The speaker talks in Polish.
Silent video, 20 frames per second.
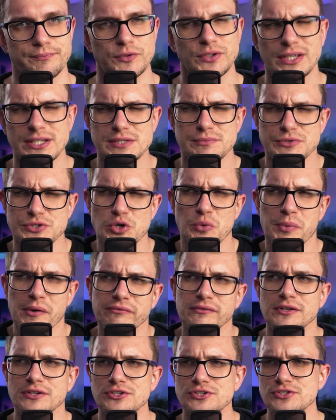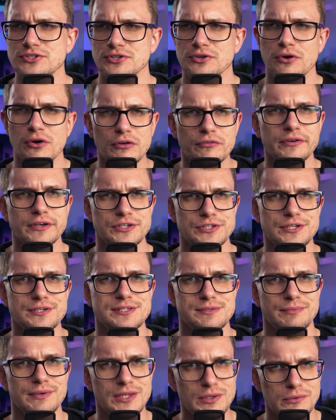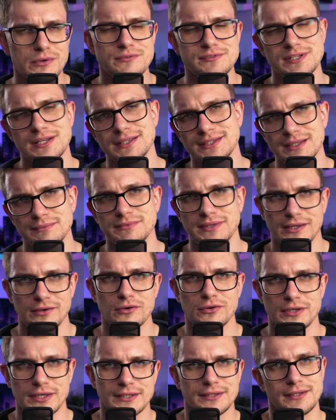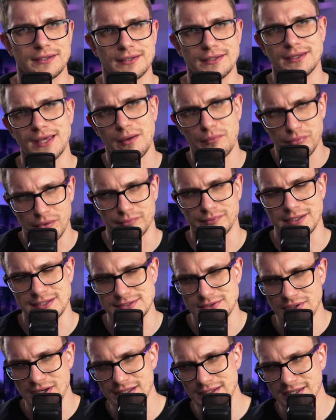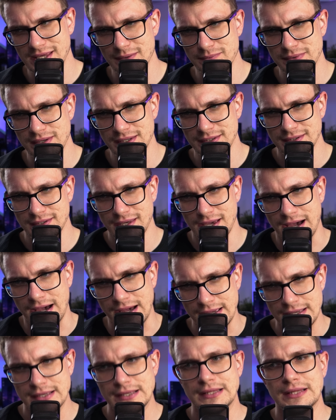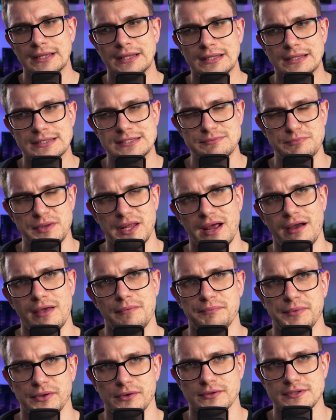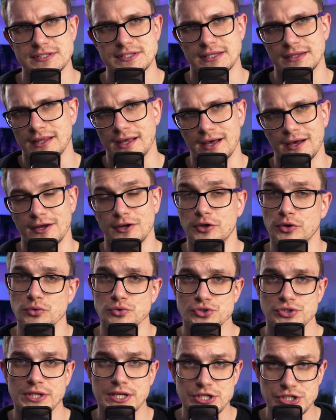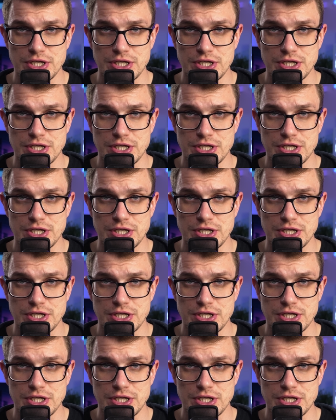No tak, żeby się upewnić, że cokolwiek się zmieniło względem tego, kiedy ja byłem nastolatkiem i kiedy ja zbierałem pieniądze na różne